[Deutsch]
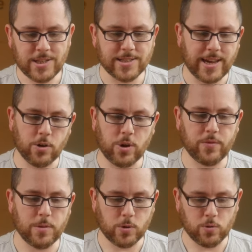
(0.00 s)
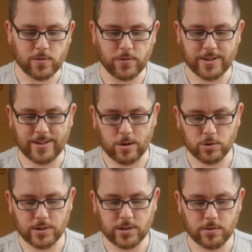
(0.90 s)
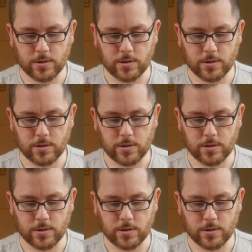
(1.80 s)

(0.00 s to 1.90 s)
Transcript: Ich zeige euch einfach mal kurz, wie das aussieht.